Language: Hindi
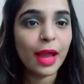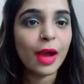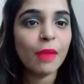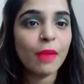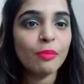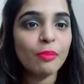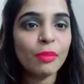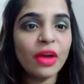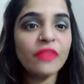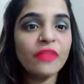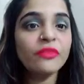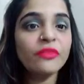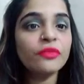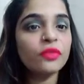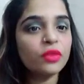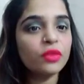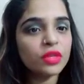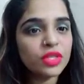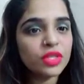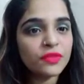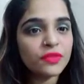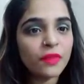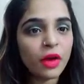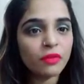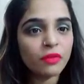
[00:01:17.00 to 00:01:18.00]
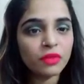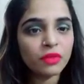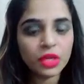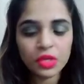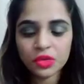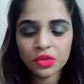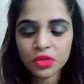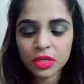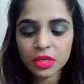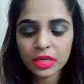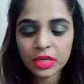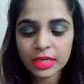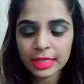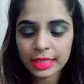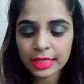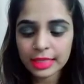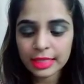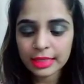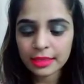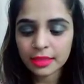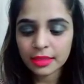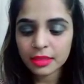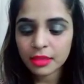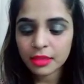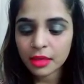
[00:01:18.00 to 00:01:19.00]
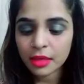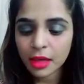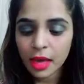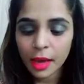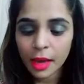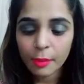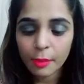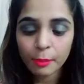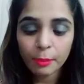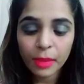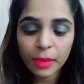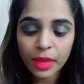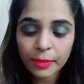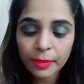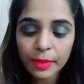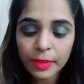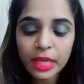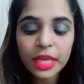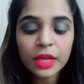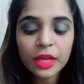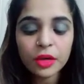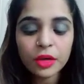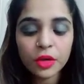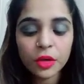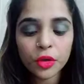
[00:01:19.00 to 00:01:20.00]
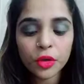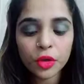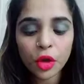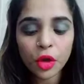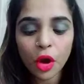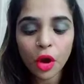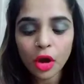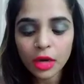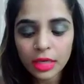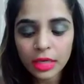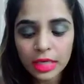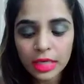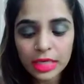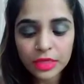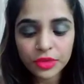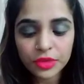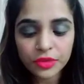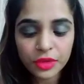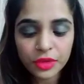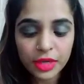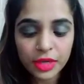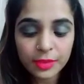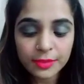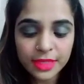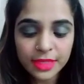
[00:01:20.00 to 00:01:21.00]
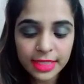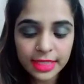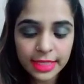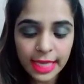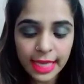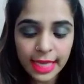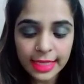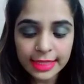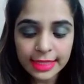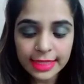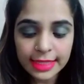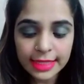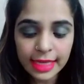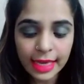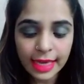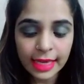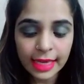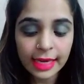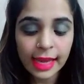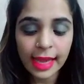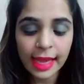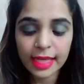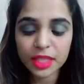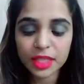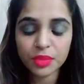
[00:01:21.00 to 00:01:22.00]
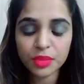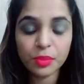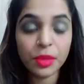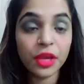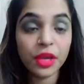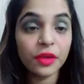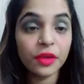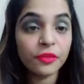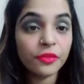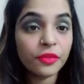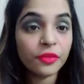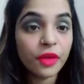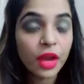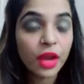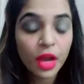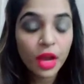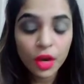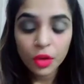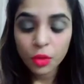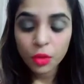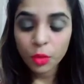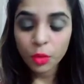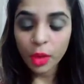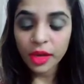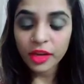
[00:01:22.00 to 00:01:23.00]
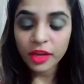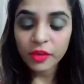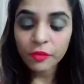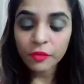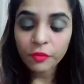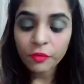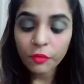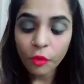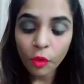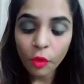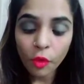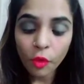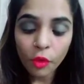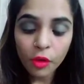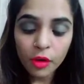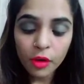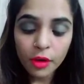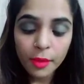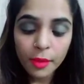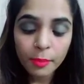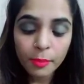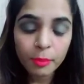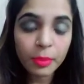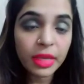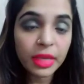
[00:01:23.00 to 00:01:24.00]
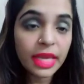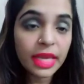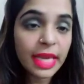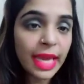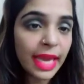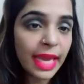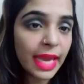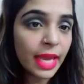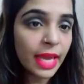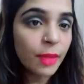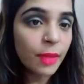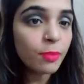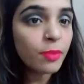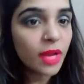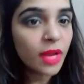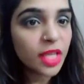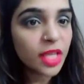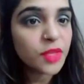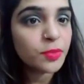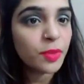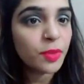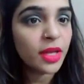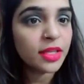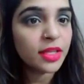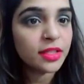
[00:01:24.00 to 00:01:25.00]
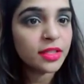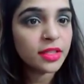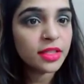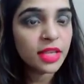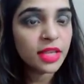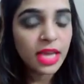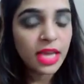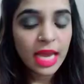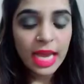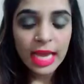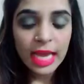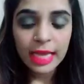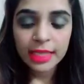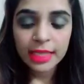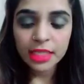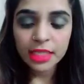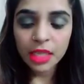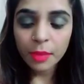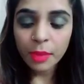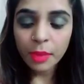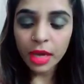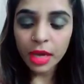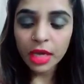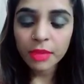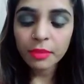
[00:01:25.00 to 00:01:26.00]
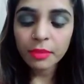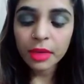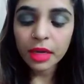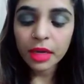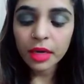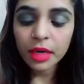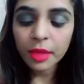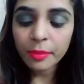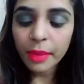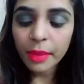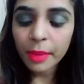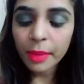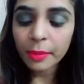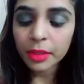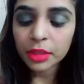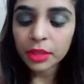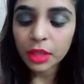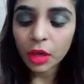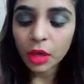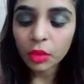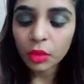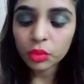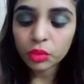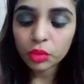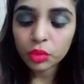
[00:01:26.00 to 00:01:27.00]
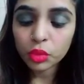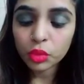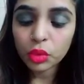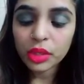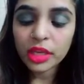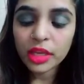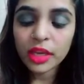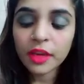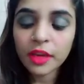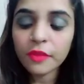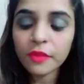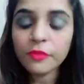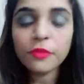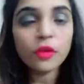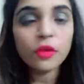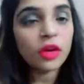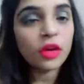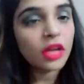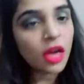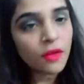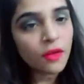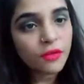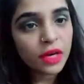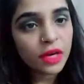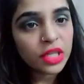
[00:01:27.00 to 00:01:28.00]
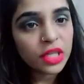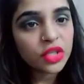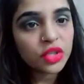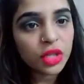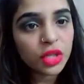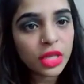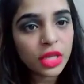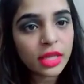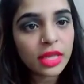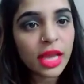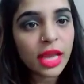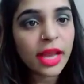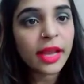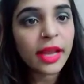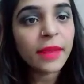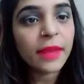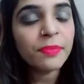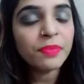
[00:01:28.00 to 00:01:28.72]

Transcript: My first foundation न्यूयॉर्क Maybelline New स्किन एस पी एफ ट्वेंटी 24 पी ए प्लस प्लस इसके बारे में अगर मैं बताऊं तो ये फुल कवरेज देता है